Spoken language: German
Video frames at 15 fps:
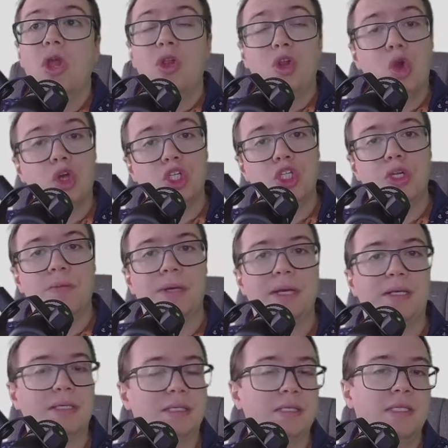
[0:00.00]
Noch
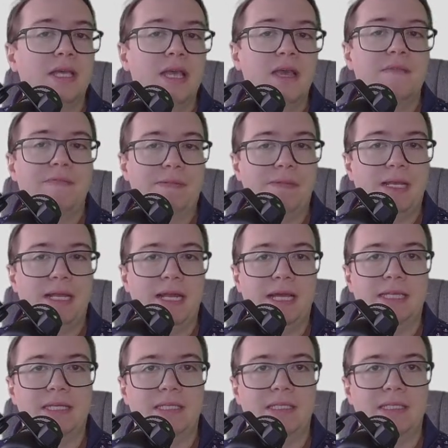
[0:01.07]
schlimmer ist es, wenn man
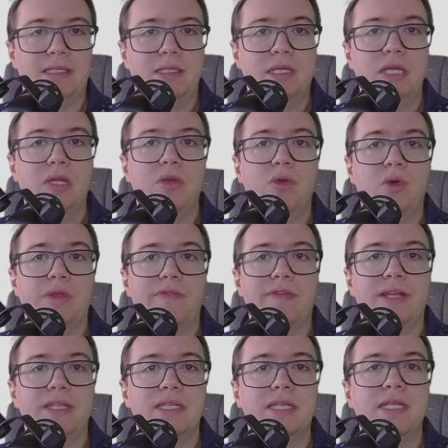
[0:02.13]
Gleichgesinnte in
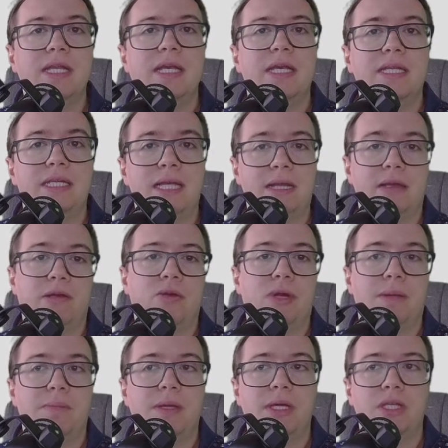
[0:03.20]
irgendwelchen
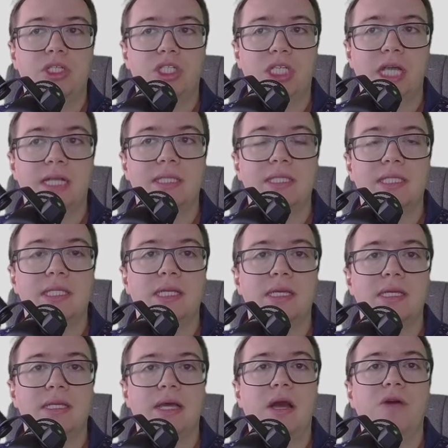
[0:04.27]
Telegram-Chats
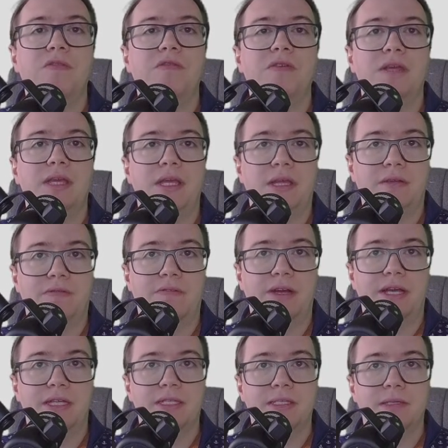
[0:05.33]
drauf
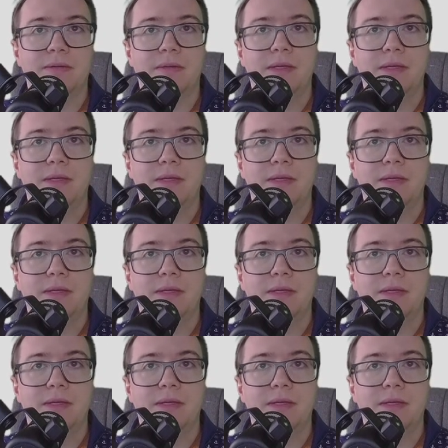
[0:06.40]
hinweist.